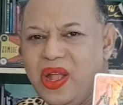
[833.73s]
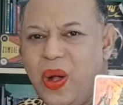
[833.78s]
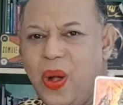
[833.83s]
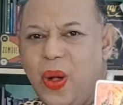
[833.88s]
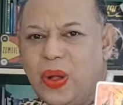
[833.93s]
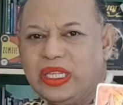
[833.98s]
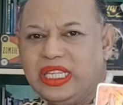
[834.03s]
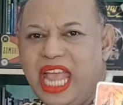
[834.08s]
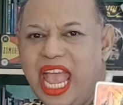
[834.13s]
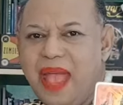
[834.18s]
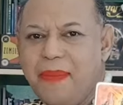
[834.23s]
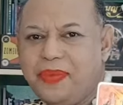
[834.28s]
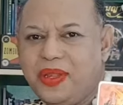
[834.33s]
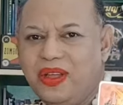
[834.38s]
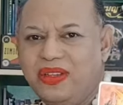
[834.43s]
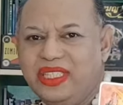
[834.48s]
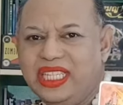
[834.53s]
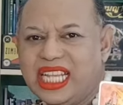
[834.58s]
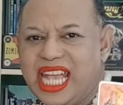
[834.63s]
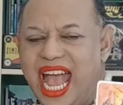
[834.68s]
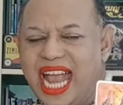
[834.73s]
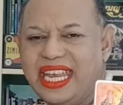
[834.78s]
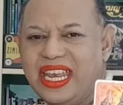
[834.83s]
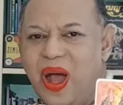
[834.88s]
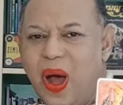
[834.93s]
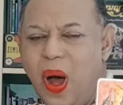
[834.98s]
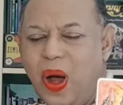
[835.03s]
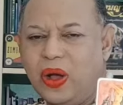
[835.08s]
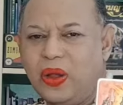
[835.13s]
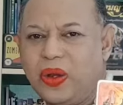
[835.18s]
องค์เทพทศกัณฐ์
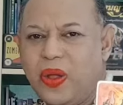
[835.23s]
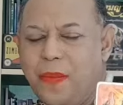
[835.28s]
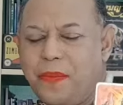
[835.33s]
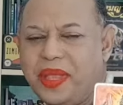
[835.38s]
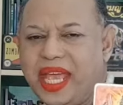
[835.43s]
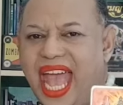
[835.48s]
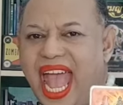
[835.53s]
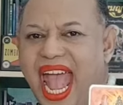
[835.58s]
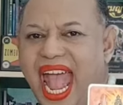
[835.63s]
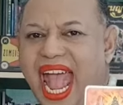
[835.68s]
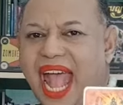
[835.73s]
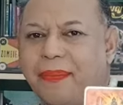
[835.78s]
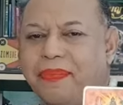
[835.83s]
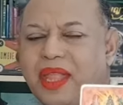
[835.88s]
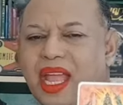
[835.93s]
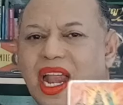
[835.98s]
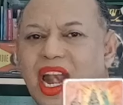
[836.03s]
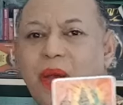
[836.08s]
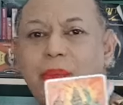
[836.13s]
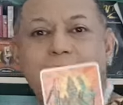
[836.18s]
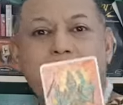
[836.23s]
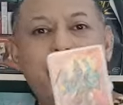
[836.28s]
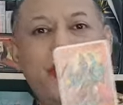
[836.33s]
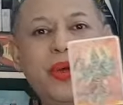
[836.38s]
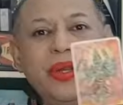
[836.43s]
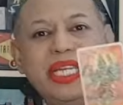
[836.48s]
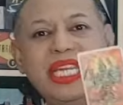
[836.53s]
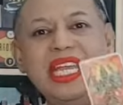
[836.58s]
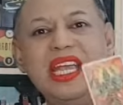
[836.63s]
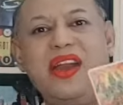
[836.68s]
ออกรบค่ะเรามาพู
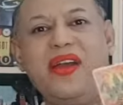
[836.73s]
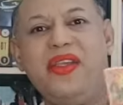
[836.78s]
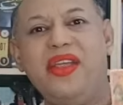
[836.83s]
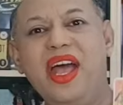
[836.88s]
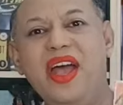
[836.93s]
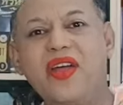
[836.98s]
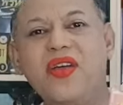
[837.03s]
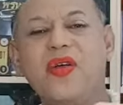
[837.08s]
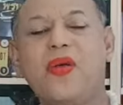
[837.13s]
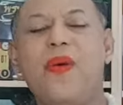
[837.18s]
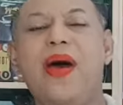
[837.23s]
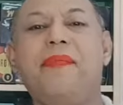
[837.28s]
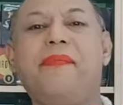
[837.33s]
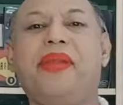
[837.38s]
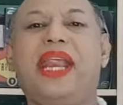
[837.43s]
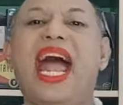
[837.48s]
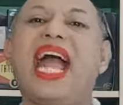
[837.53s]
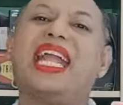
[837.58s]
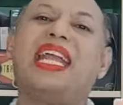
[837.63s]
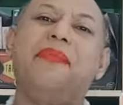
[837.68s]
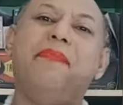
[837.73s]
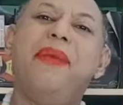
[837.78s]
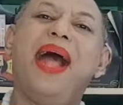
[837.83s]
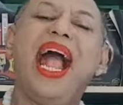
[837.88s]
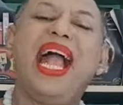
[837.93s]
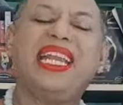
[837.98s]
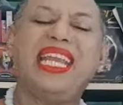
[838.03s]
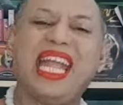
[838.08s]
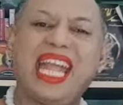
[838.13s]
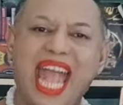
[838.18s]
ดถึงเรื่องความรักกันบ้า
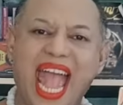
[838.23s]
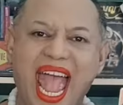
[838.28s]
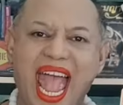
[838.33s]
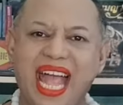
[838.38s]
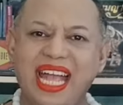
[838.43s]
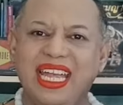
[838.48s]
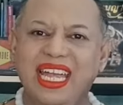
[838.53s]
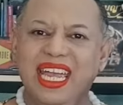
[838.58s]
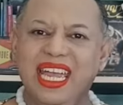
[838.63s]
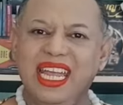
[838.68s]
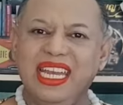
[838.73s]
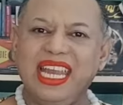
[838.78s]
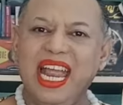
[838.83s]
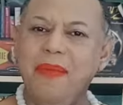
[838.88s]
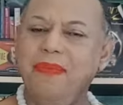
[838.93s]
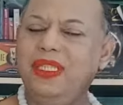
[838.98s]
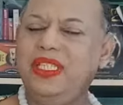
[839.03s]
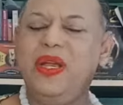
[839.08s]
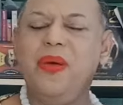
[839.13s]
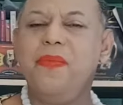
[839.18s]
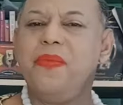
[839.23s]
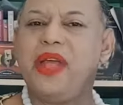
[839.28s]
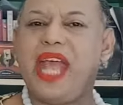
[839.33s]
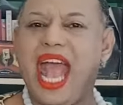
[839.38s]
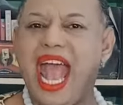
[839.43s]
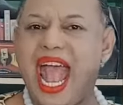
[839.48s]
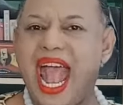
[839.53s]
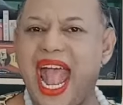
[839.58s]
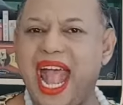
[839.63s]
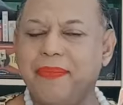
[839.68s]
งนะคะ ท่านผู้ชม
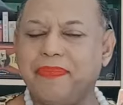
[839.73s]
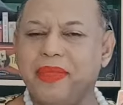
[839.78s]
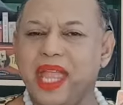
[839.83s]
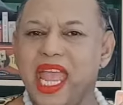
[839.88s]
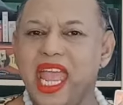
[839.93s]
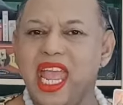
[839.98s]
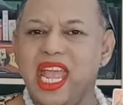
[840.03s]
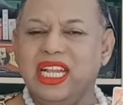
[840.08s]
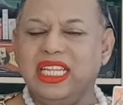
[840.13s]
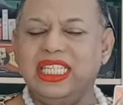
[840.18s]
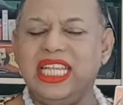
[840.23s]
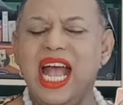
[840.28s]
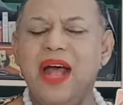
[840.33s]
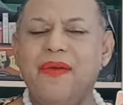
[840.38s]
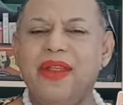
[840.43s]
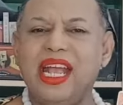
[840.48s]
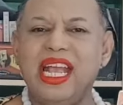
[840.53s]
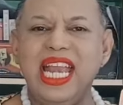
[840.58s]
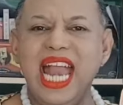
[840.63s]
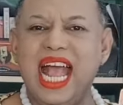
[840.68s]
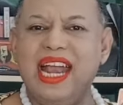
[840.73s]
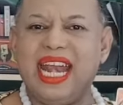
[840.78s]
คะชาวลัคนา